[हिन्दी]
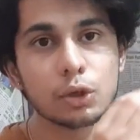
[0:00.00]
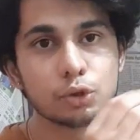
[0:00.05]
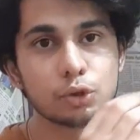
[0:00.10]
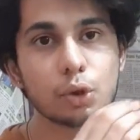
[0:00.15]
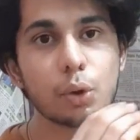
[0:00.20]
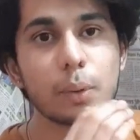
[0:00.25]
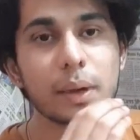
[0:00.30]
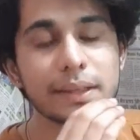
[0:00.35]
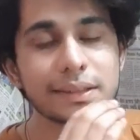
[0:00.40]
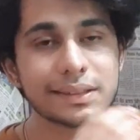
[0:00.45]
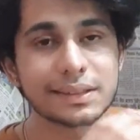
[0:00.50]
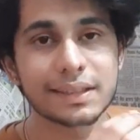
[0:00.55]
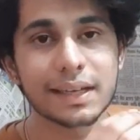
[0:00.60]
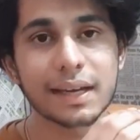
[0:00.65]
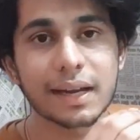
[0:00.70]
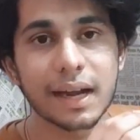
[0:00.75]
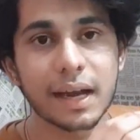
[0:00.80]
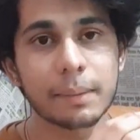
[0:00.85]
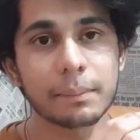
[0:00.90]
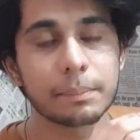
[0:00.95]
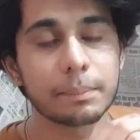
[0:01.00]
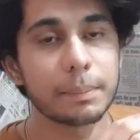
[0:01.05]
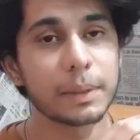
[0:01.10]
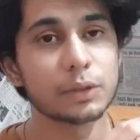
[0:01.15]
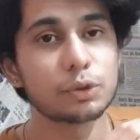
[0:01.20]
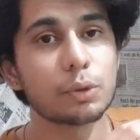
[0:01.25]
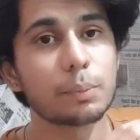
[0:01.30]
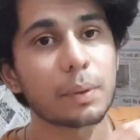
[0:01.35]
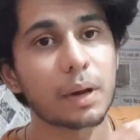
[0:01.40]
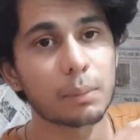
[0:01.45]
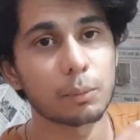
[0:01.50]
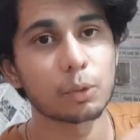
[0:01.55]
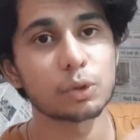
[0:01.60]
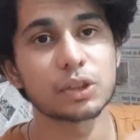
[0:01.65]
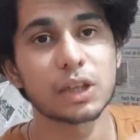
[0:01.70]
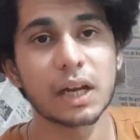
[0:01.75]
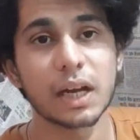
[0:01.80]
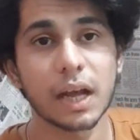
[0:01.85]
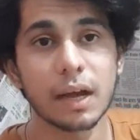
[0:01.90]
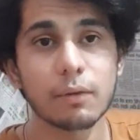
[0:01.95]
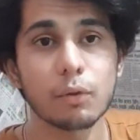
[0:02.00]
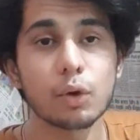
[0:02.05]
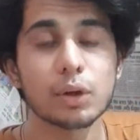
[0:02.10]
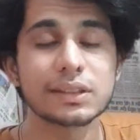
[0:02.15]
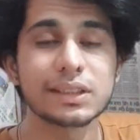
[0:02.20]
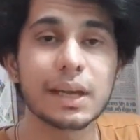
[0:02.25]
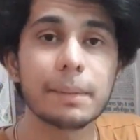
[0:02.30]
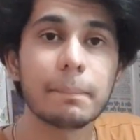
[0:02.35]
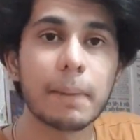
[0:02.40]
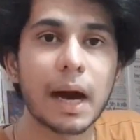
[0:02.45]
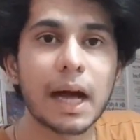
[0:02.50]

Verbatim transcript: जो इंस्टाग्राम पे जो प्रमोशन है वो इसके